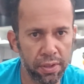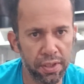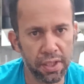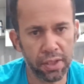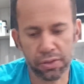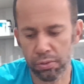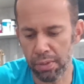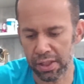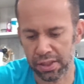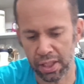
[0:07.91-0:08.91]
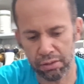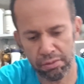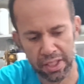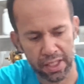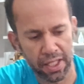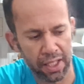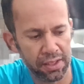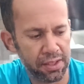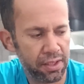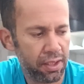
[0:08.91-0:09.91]
Nixo Machado
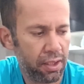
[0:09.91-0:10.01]
Variedades.